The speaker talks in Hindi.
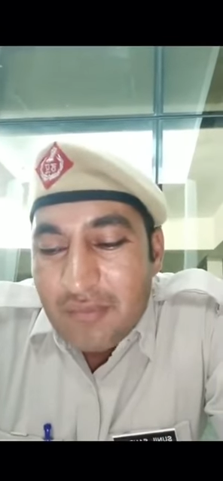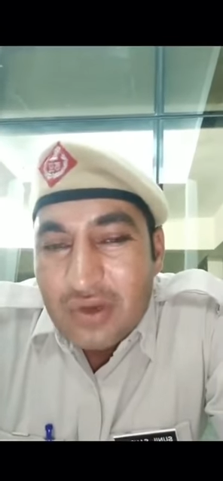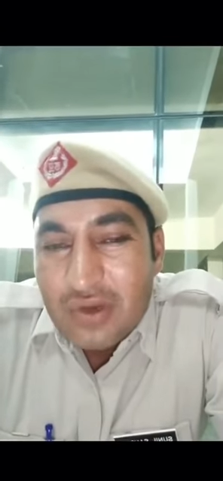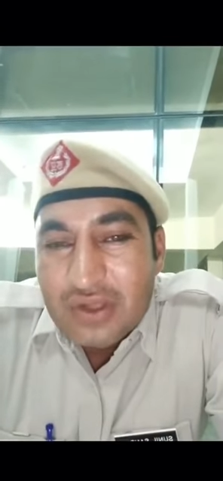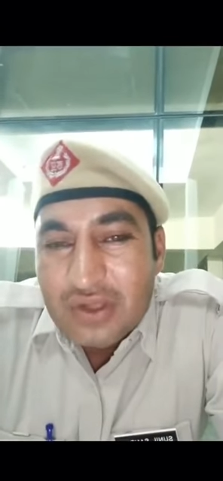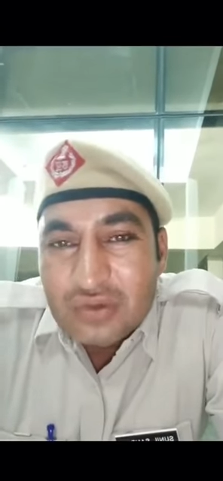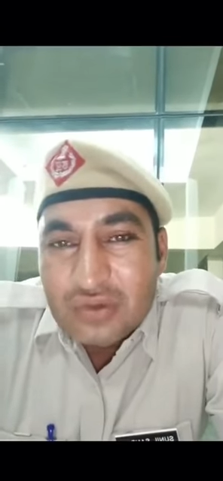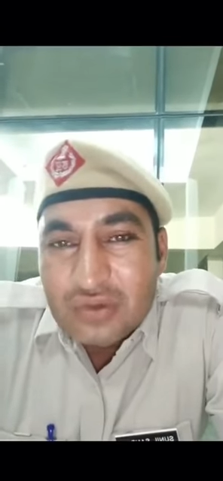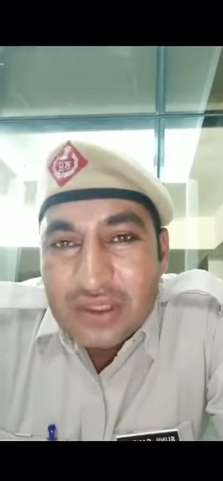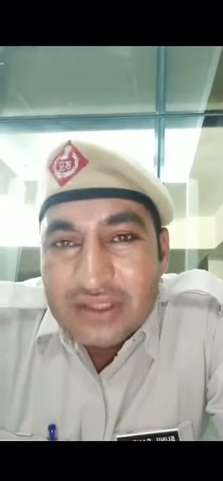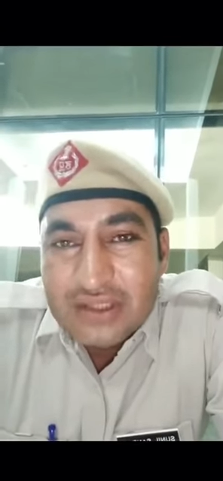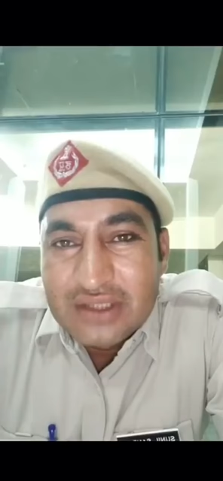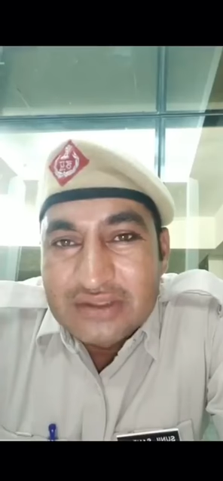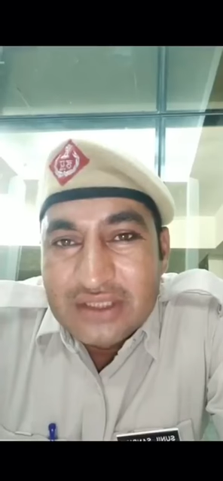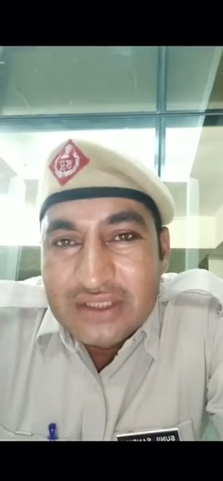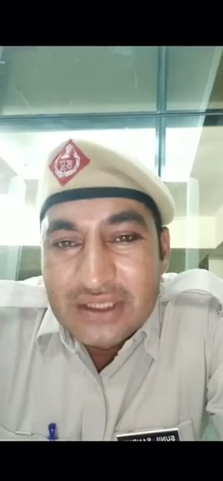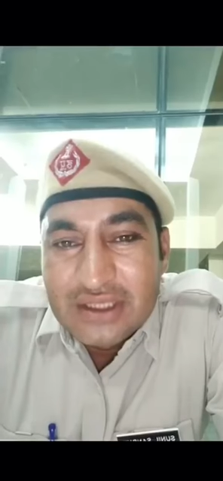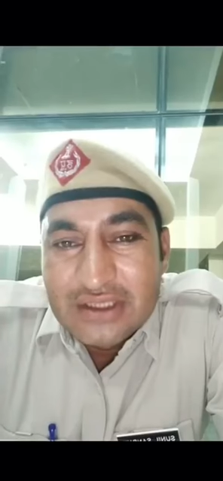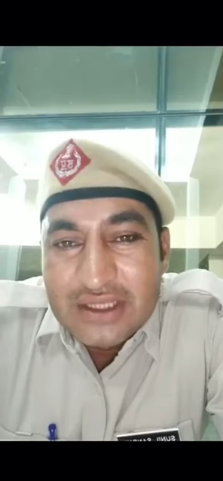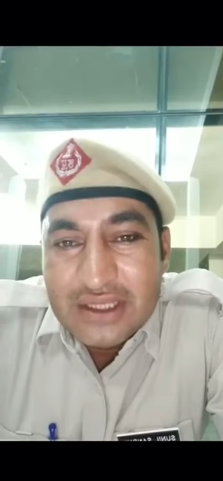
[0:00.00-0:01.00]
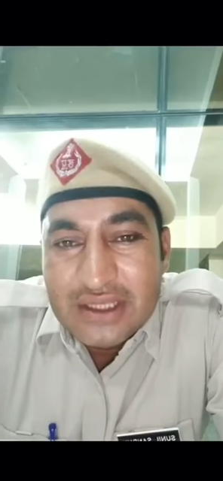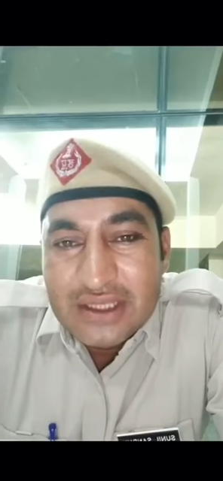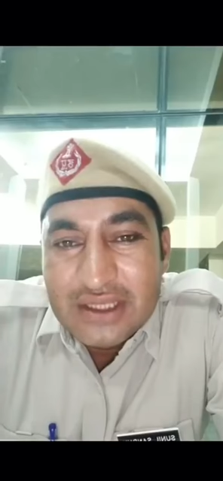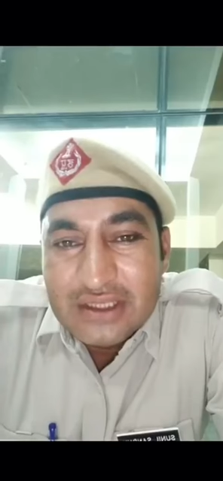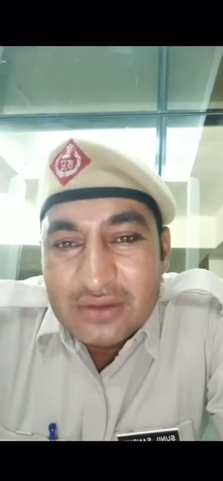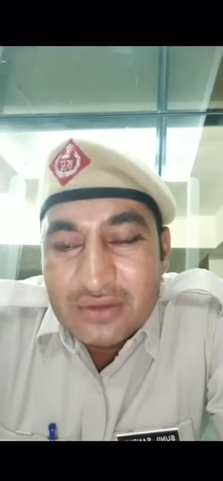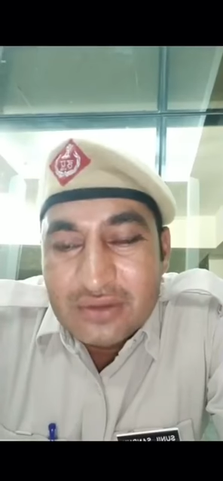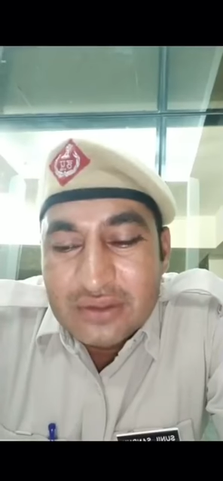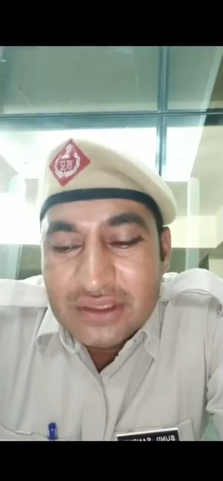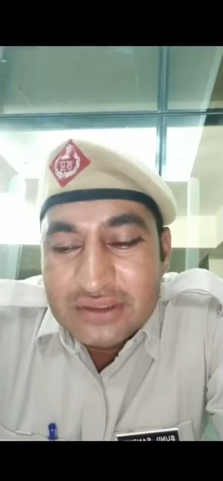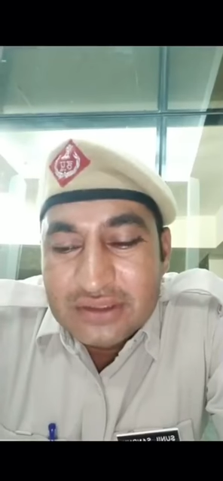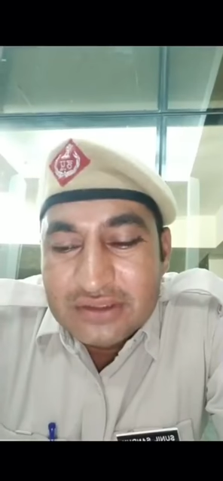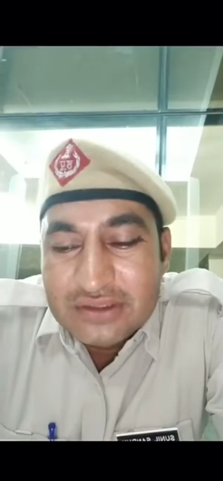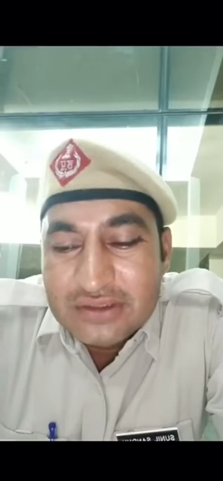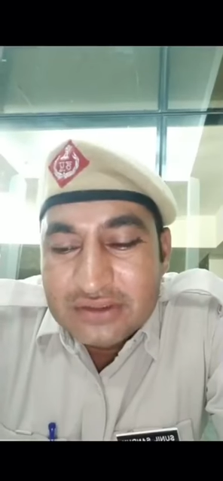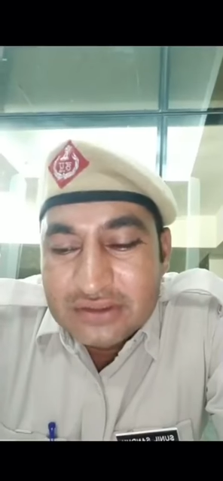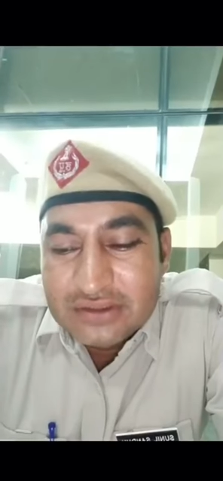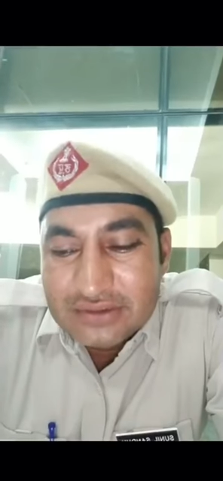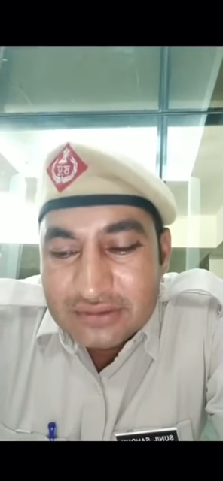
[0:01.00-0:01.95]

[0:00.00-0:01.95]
एम्बुलेंस को रास्ता नहीं देंगे तो दस